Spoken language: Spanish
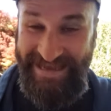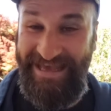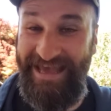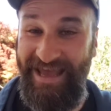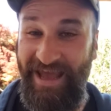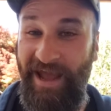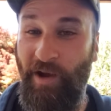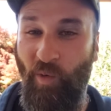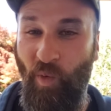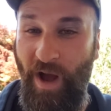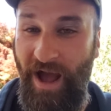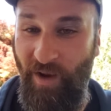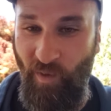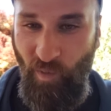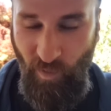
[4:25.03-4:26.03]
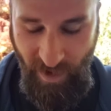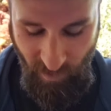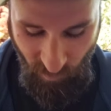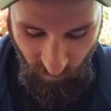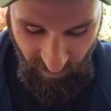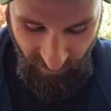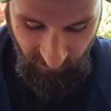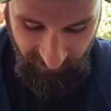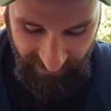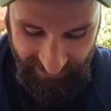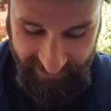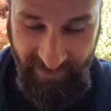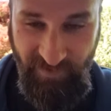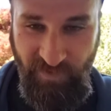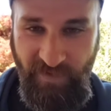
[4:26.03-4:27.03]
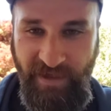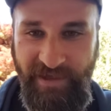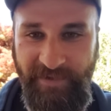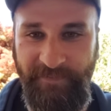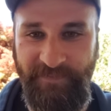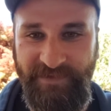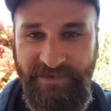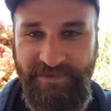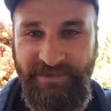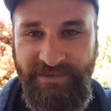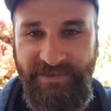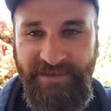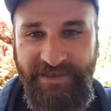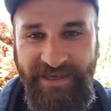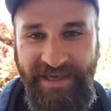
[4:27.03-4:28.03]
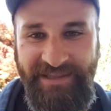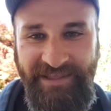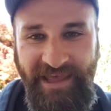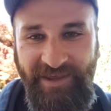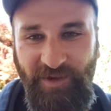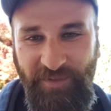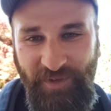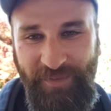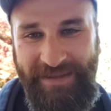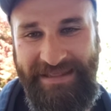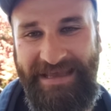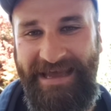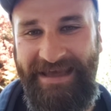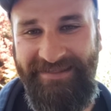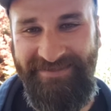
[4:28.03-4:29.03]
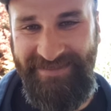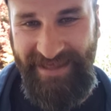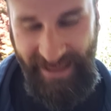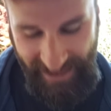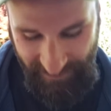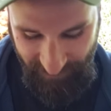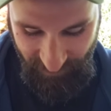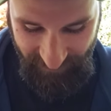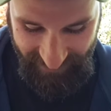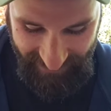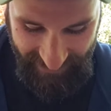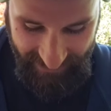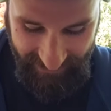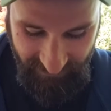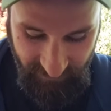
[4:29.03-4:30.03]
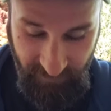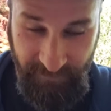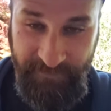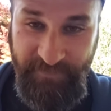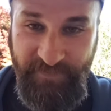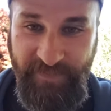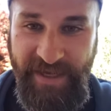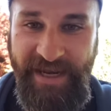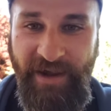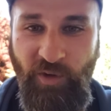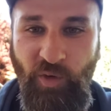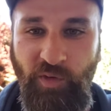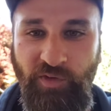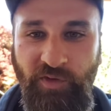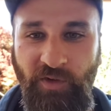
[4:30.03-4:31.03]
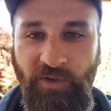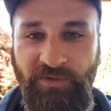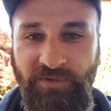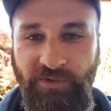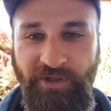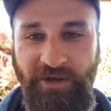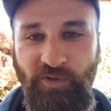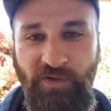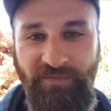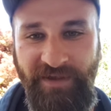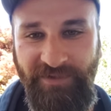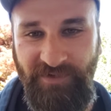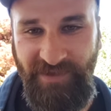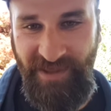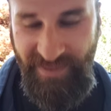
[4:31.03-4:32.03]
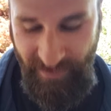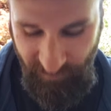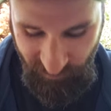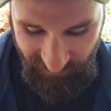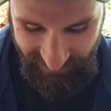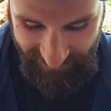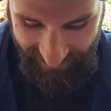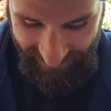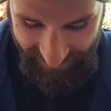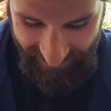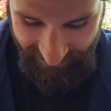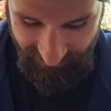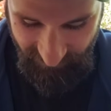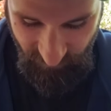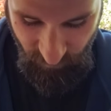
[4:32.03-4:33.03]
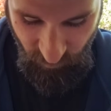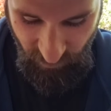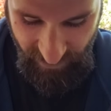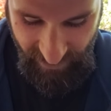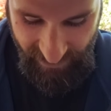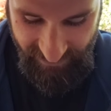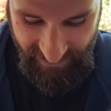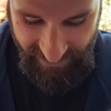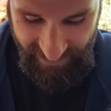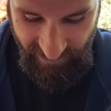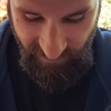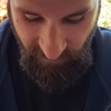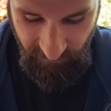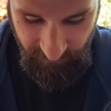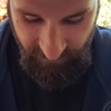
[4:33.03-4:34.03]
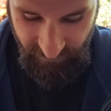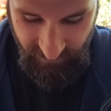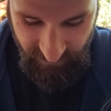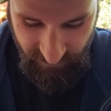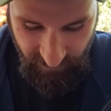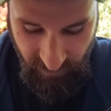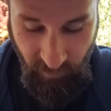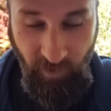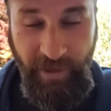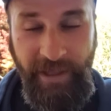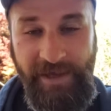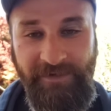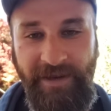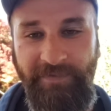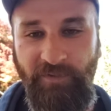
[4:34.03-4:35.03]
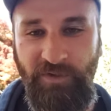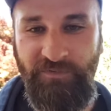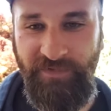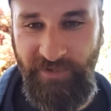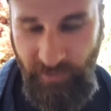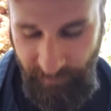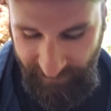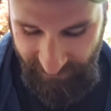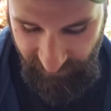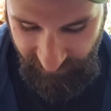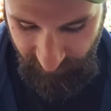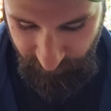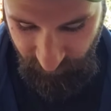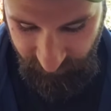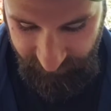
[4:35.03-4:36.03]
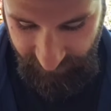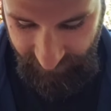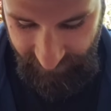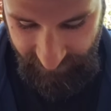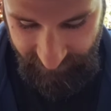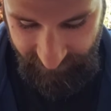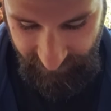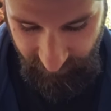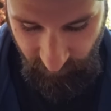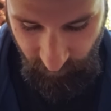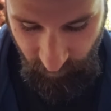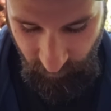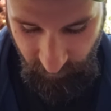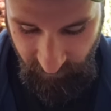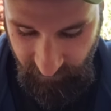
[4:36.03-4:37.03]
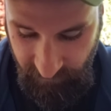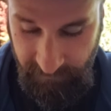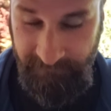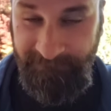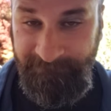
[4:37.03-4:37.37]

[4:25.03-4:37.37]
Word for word: que, wow, wow, wow. Atentos ahí. Este año prometía, sí, prometía harto. Mira, justo, saludos viéndote desde Punta Arenas. Buenas, chiquillo. Oye, hablando del virus, parece que en Punta Arenas está como